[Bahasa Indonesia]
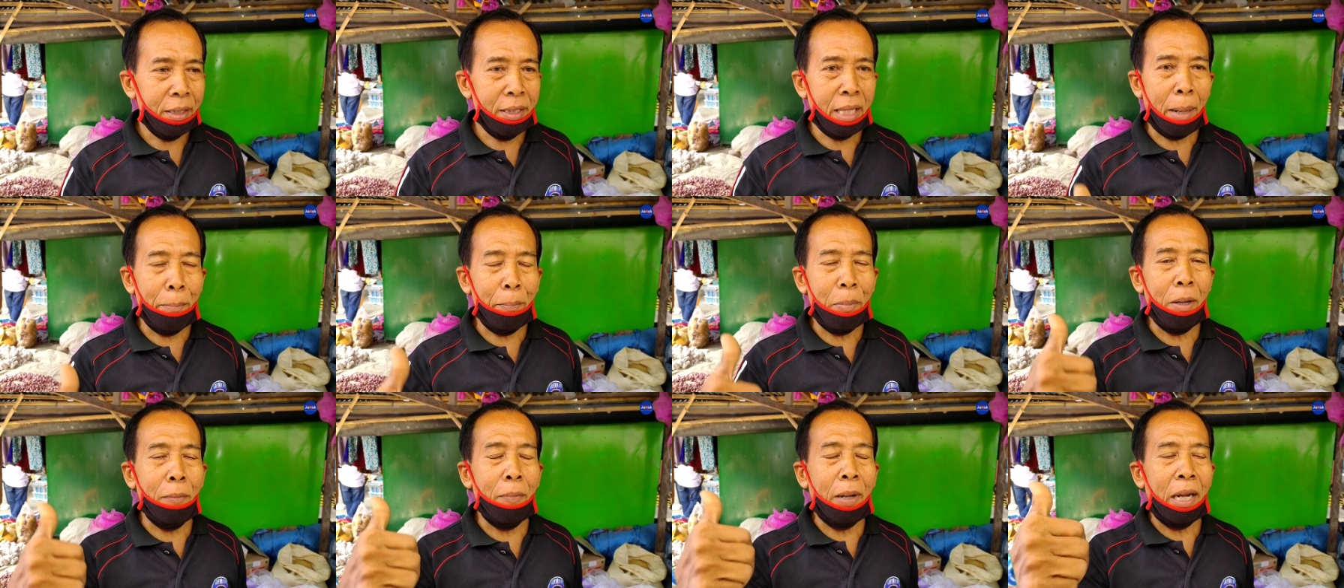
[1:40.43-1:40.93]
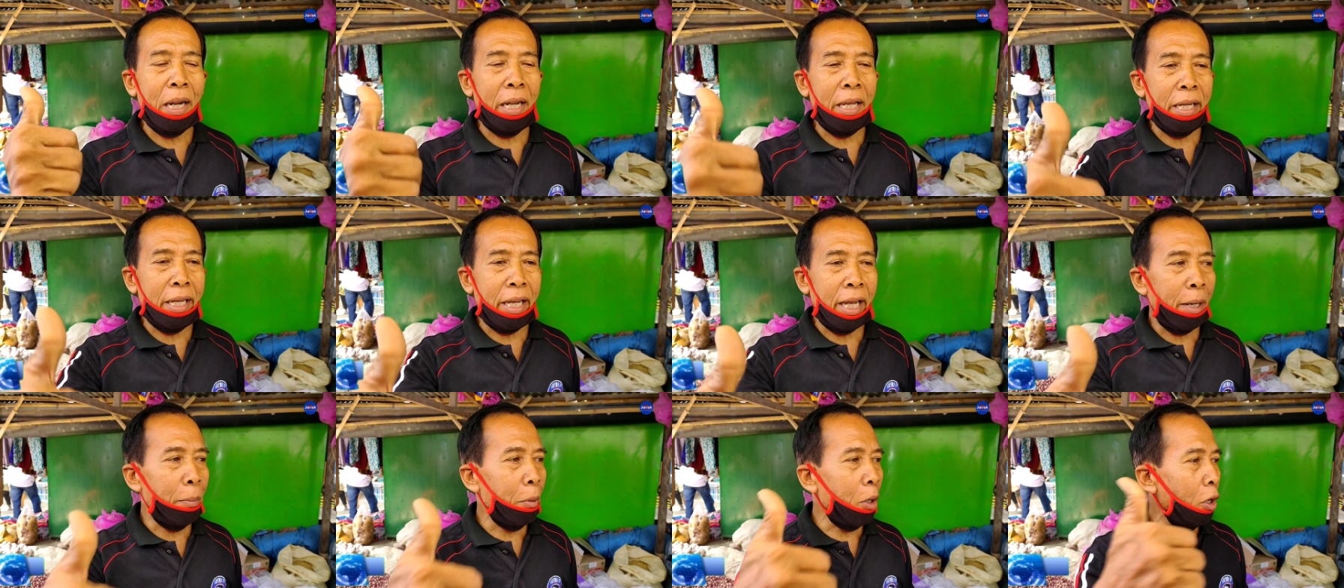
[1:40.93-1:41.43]
tapi
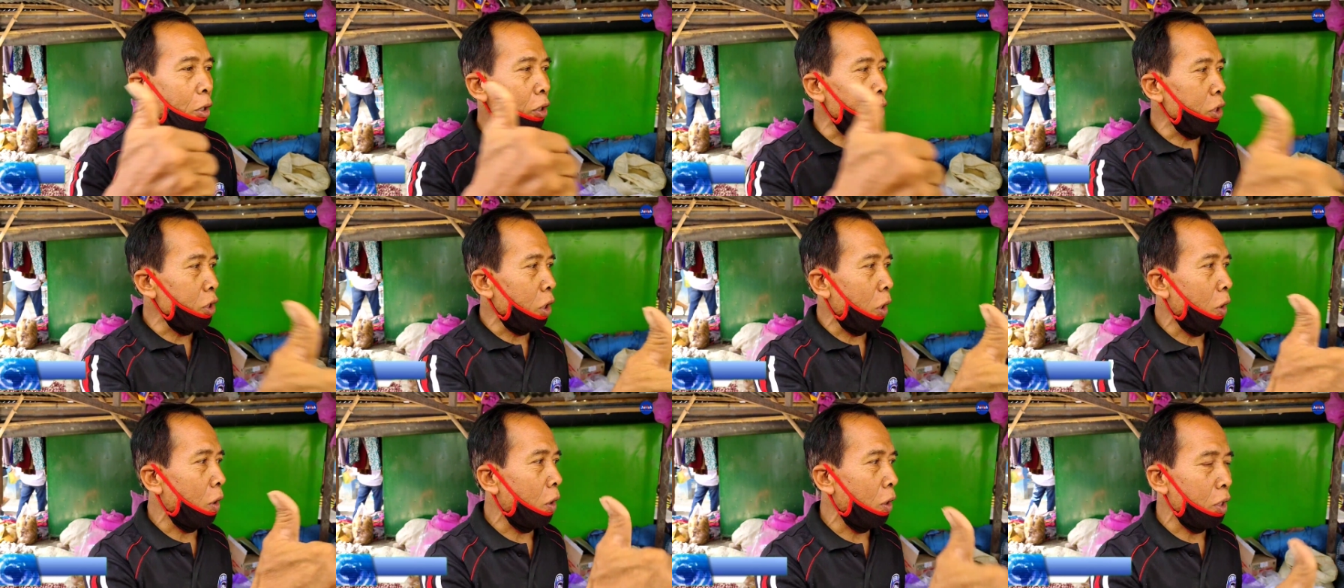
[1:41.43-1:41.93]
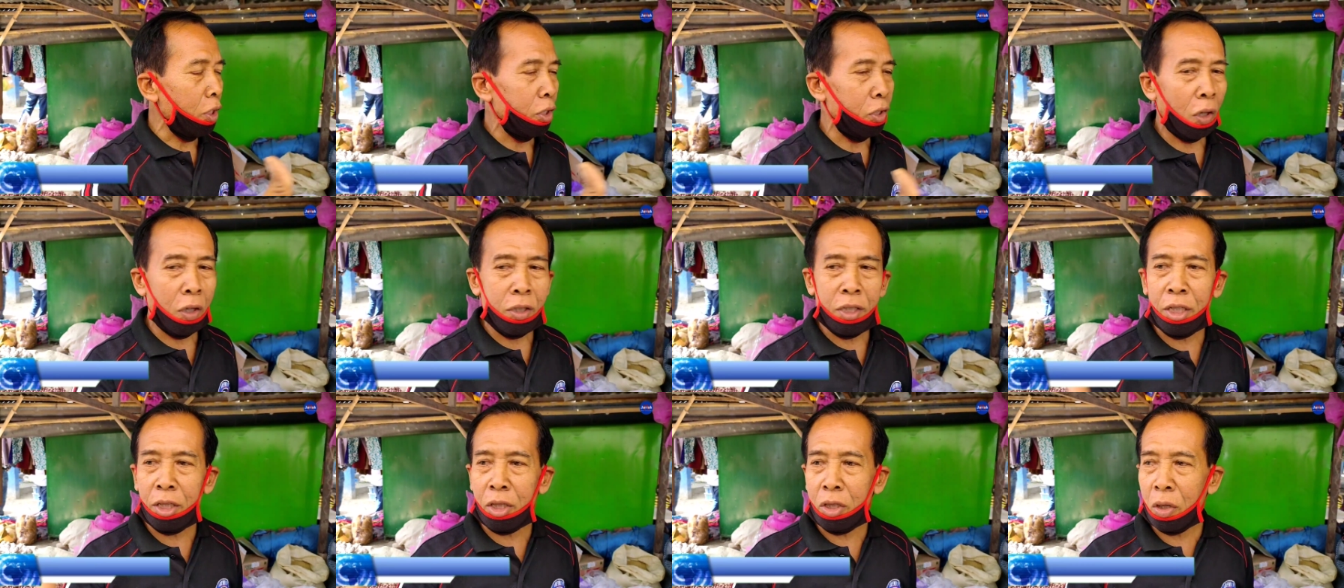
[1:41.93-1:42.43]
welinge
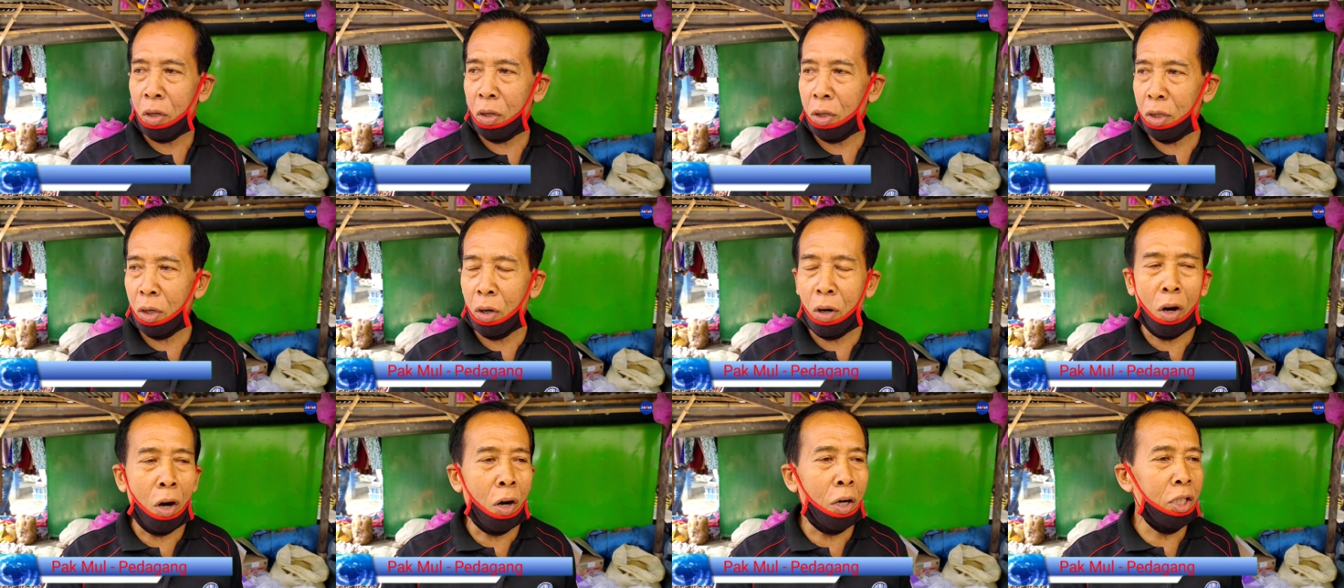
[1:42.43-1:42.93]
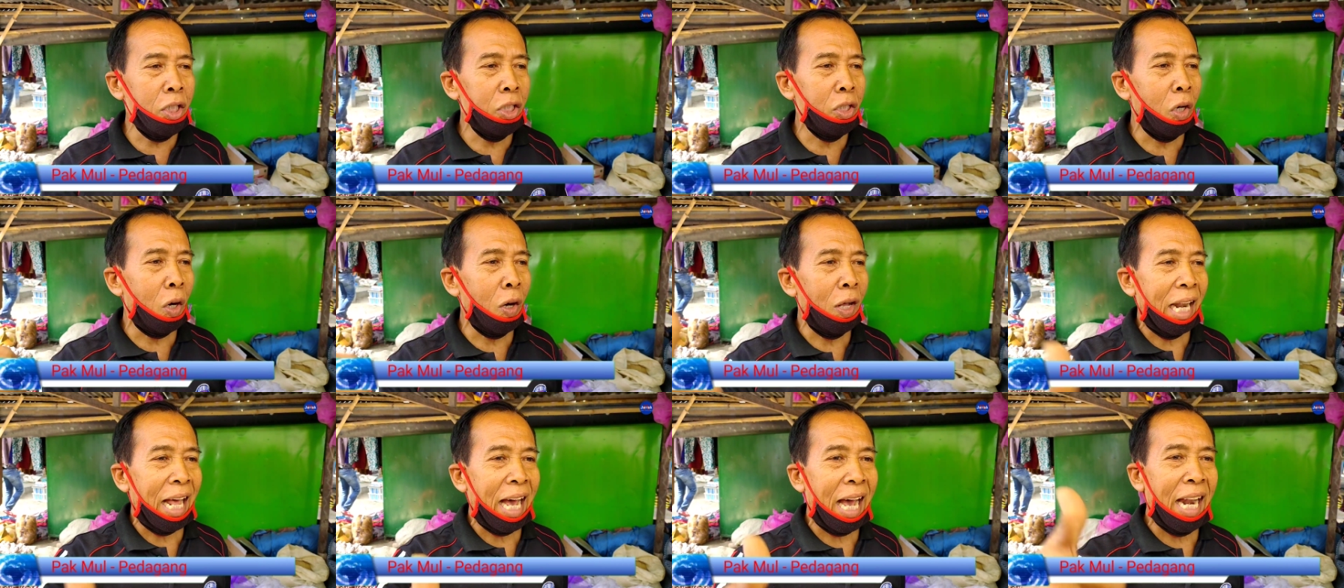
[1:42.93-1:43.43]
ponco-ponco Sedoyo
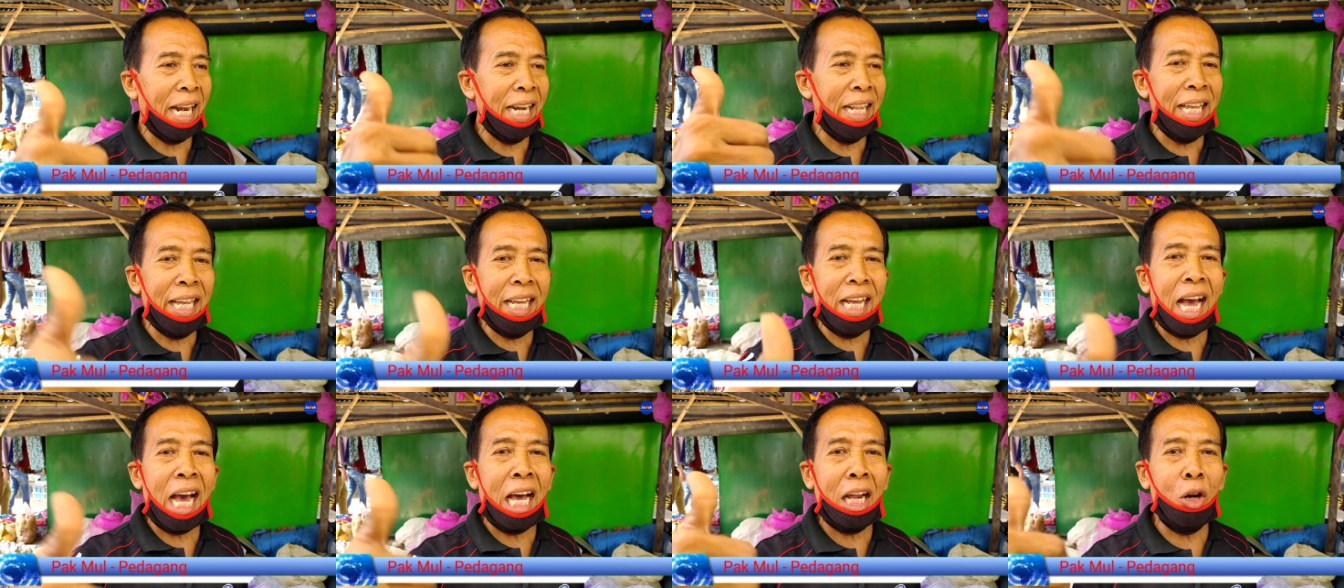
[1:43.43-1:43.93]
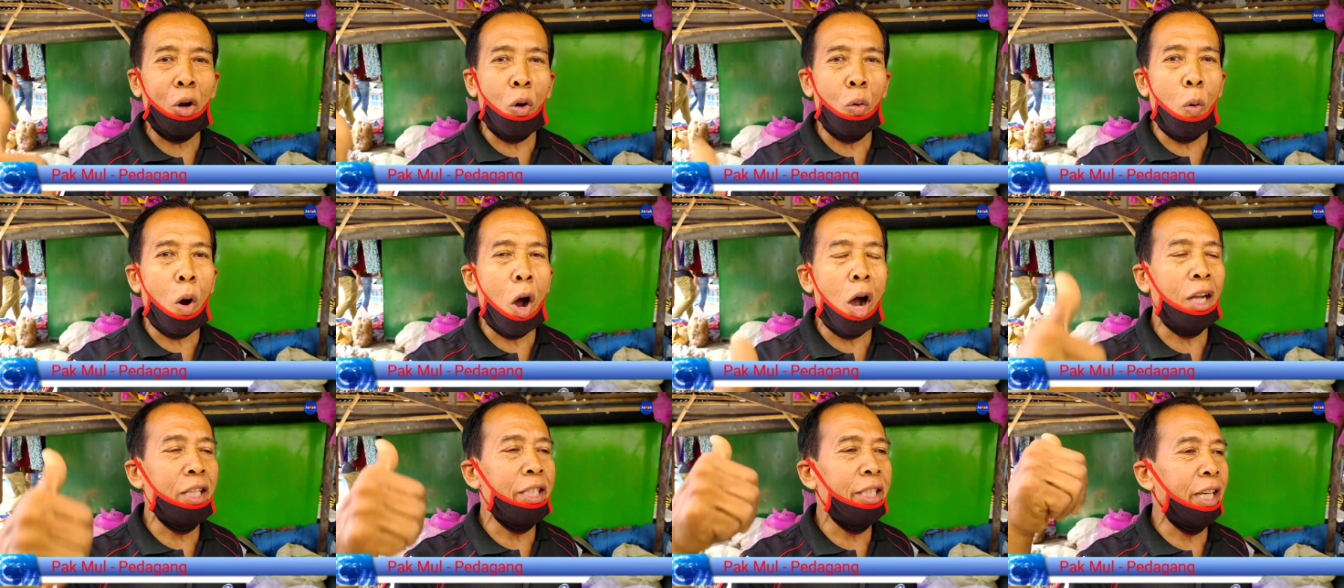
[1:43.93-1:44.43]
ojo lali
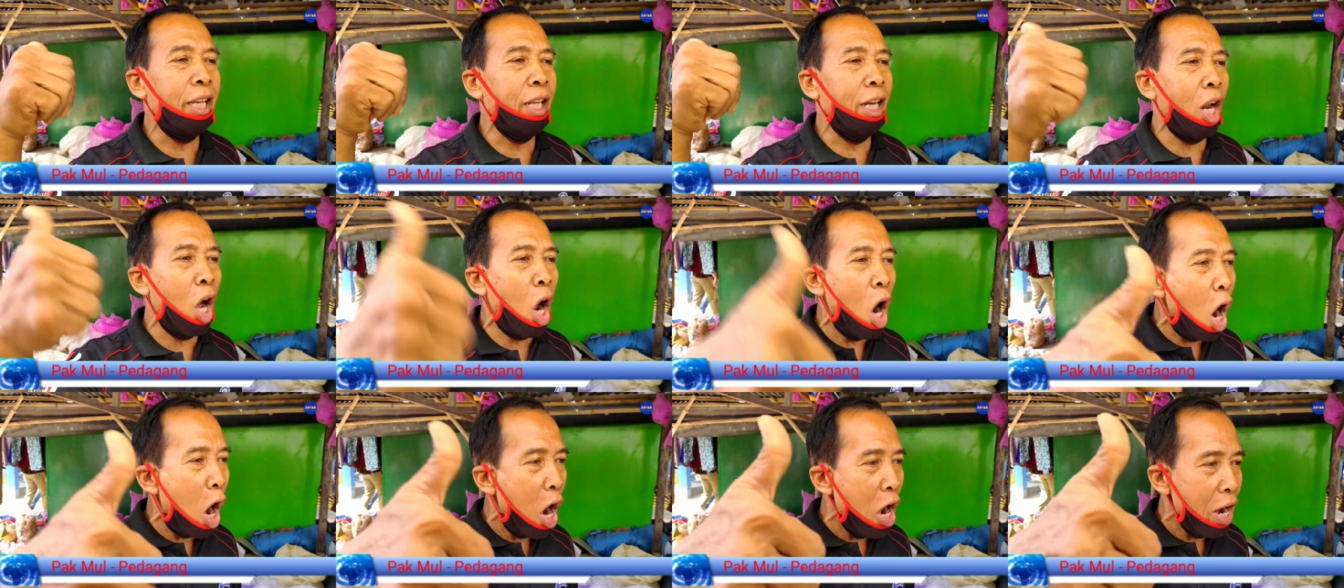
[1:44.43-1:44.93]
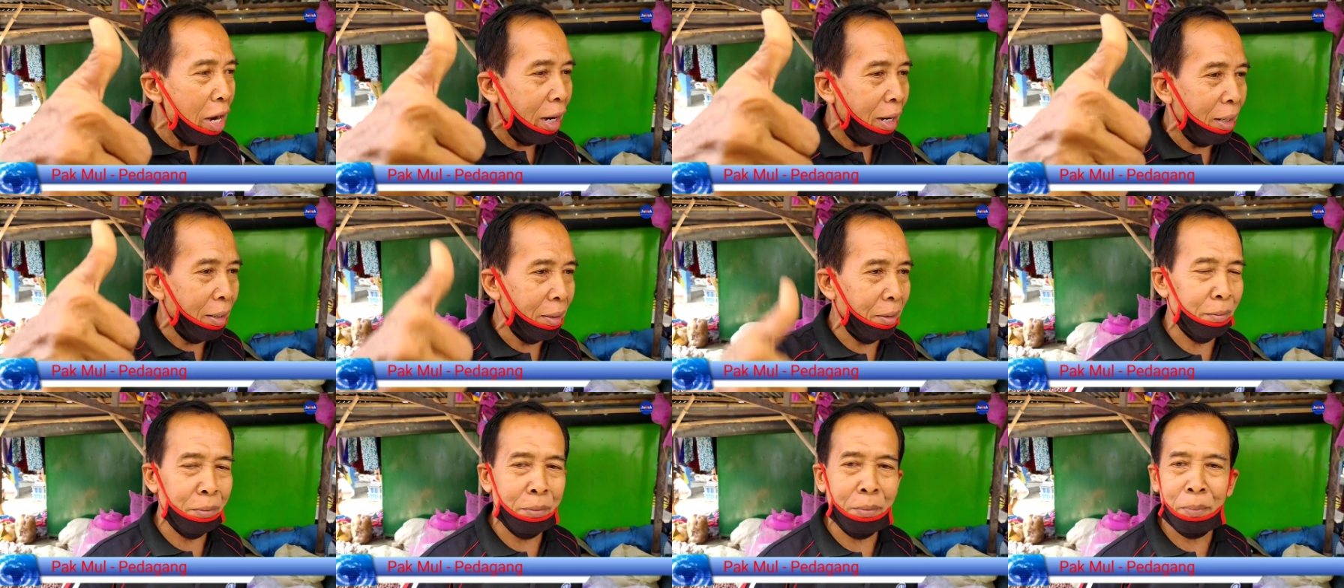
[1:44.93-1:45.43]
karo wong cilik.
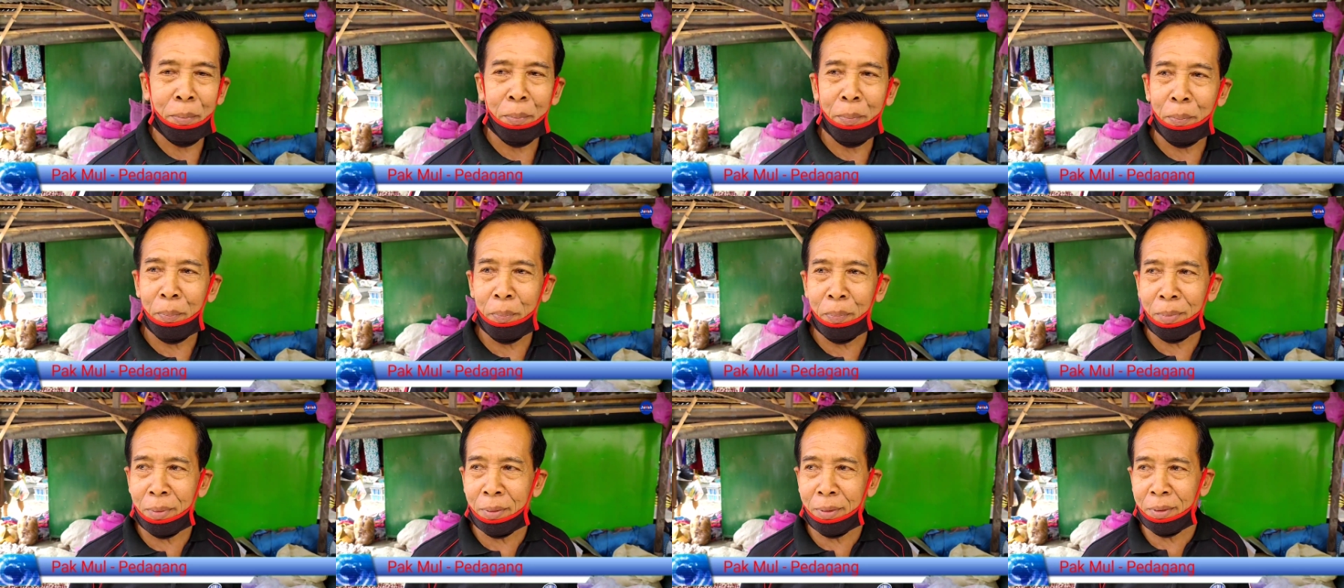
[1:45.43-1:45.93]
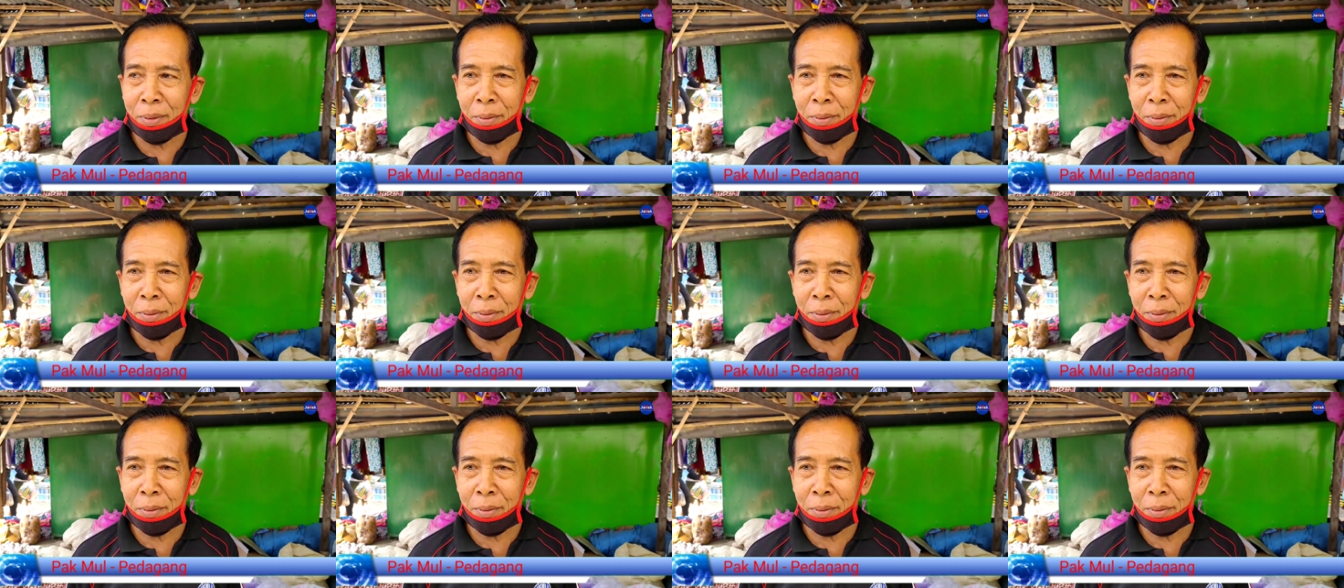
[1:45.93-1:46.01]
Okay.